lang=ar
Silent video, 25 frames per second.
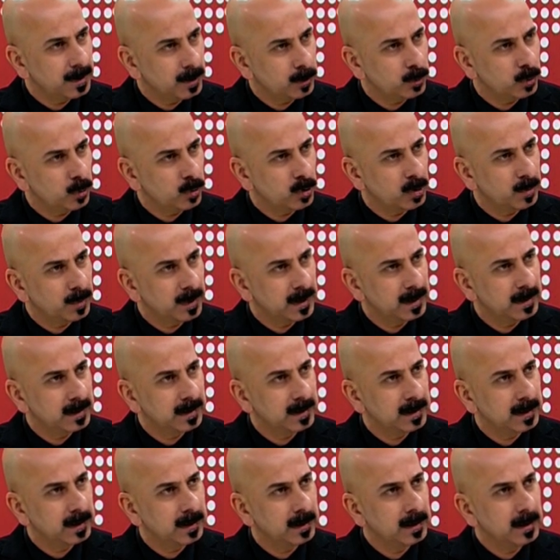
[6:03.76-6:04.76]
آه،
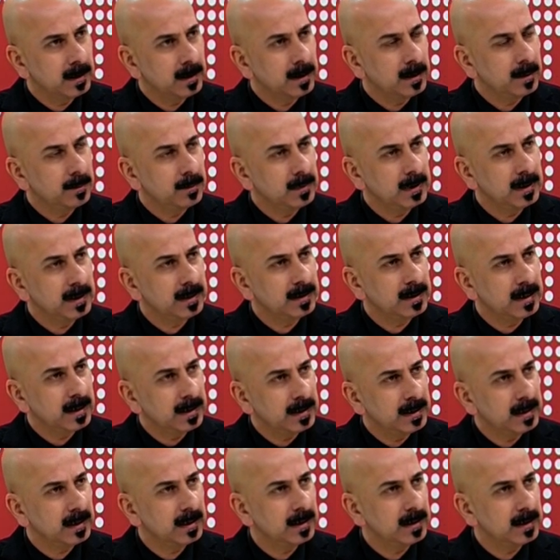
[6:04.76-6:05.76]
تركمانية
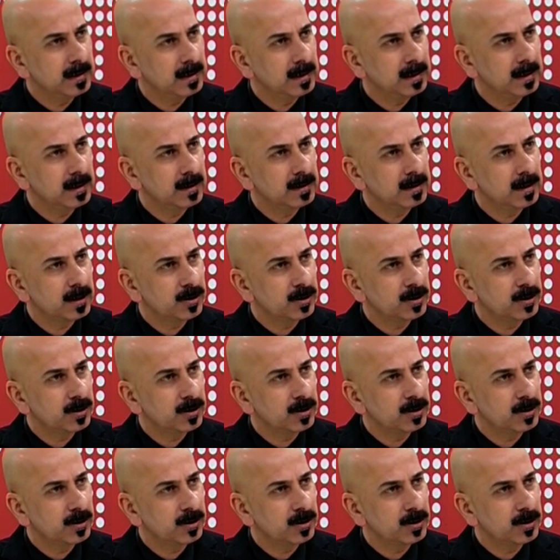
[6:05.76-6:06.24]
لتأييد